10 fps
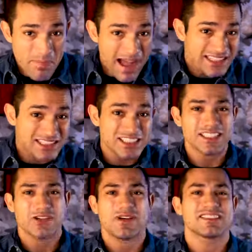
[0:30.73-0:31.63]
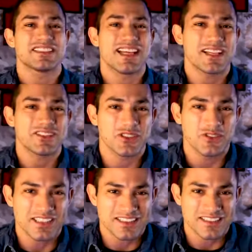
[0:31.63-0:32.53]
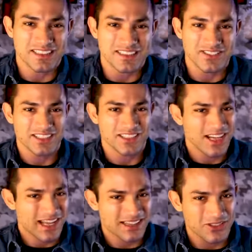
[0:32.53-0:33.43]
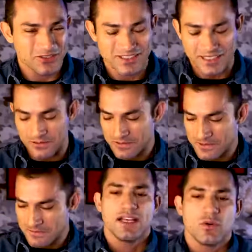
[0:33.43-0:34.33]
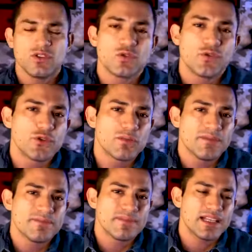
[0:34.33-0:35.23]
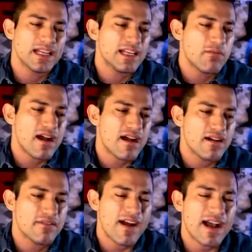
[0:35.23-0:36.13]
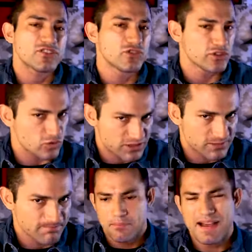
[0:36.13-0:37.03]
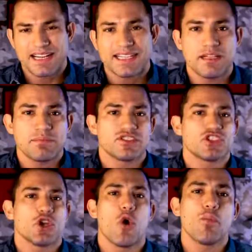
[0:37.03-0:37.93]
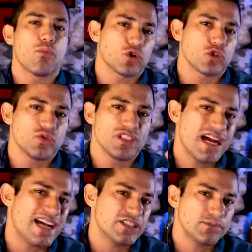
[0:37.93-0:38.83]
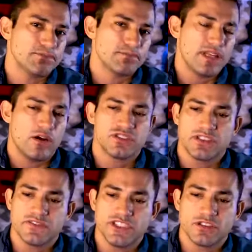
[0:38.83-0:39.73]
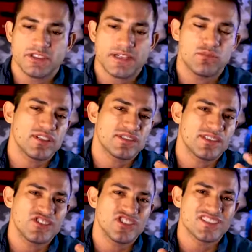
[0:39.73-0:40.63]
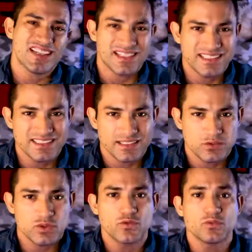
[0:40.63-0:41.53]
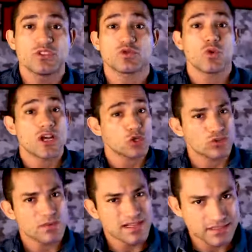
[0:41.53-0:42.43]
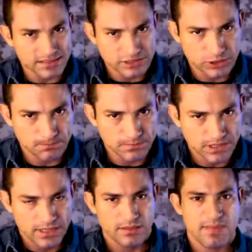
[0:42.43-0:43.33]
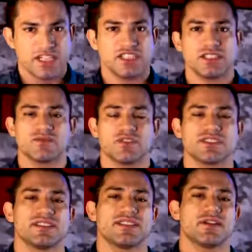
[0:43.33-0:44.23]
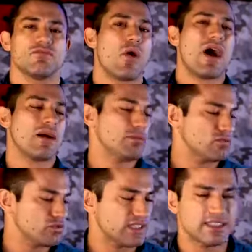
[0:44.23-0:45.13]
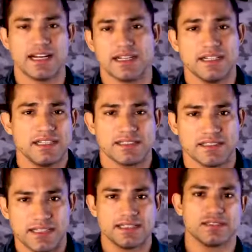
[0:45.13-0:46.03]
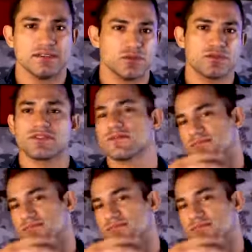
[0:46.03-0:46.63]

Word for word: bate com as ideias que eu vou trazer nesse vídeo até o final. O filme ele é uma faca de dois gumes. Para crimes de oportunidade, onde a vítima está muitas vezes distraída, o insufilme escuro ajuda bastante. Imagina que você tem o mau hábito de andar na, no,